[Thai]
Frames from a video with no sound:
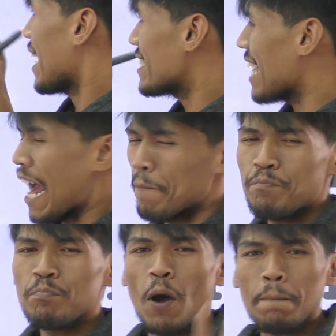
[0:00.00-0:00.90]
เสียงสัง
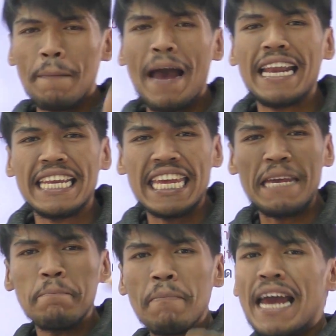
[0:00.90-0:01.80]
บทประพันธ์
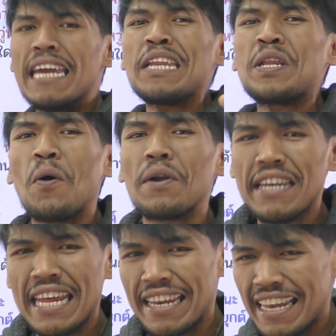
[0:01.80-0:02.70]
นี้ไม่โดด
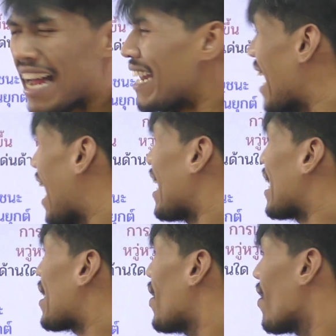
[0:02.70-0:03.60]
เด่นด้านใด
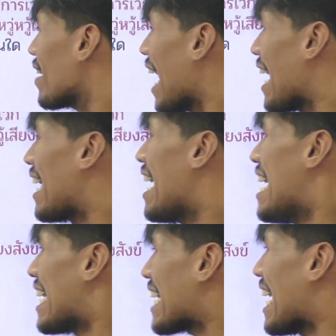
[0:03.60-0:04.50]
กอไก่
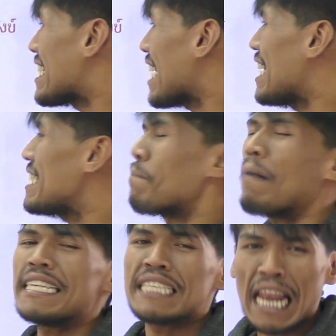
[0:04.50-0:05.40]
การใช้สัม
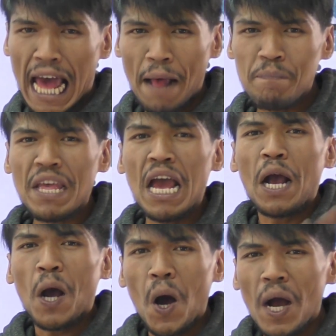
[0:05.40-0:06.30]
ผัสสระ
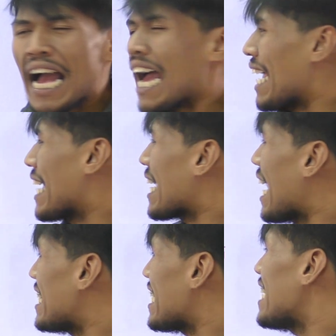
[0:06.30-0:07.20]
ขอไข่
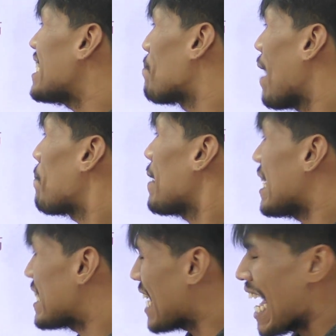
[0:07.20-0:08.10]
การใช้สัมผัสพ
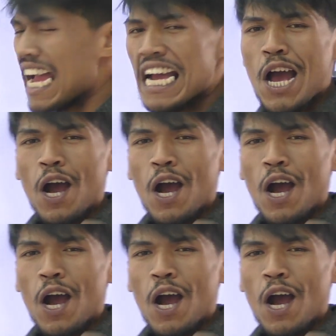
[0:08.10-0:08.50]
ยัญชนะ